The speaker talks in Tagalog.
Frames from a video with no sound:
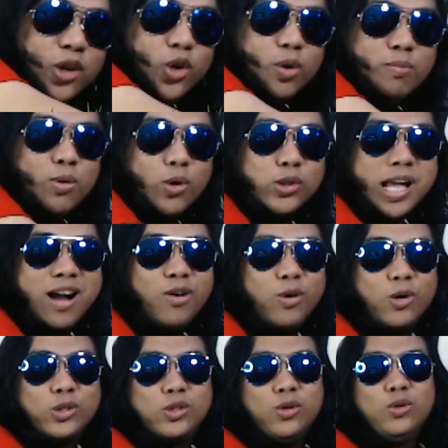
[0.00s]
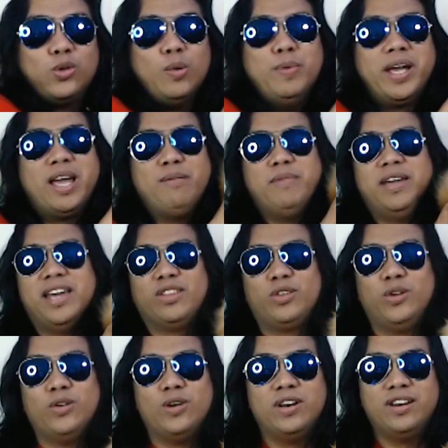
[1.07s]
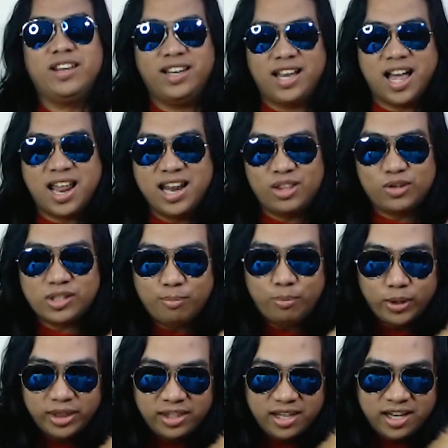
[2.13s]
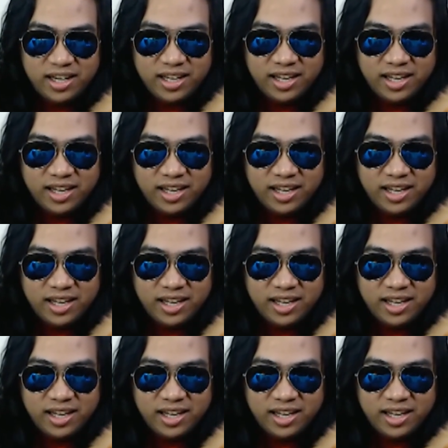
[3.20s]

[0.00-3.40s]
yung musang ko gustong tumikim eh. Ito yung ano eh, galing to sa pet niya eh.